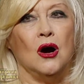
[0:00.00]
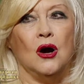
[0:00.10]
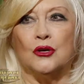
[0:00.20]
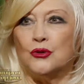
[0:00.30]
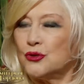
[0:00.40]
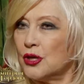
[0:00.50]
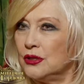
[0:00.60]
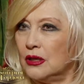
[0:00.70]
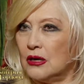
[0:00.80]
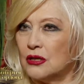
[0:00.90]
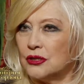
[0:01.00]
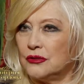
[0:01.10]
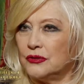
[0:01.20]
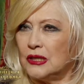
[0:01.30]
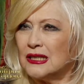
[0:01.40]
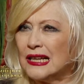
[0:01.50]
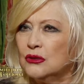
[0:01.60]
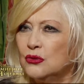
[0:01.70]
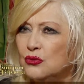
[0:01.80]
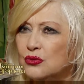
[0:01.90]
Я говорю, странно, а как же это вы так
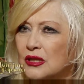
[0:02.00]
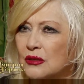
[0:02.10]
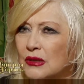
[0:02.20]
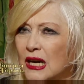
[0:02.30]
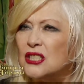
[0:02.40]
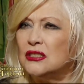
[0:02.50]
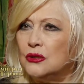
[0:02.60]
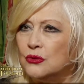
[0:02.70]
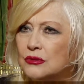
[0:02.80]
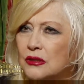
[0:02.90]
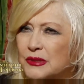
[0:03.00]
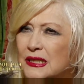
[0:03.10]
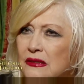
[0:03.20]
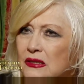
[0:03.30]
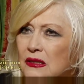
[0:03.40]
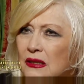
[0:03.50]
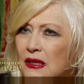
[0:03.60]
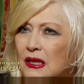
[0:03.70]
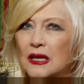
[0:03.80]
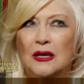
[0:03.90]
рано утром, каждое утро, представляете?
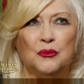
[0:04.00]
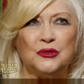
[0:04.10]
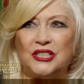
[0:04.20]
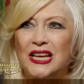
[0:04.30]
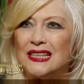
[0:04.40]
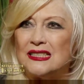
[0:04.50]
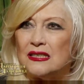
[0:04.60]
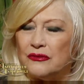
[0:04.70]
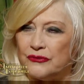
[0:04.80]
Пчаться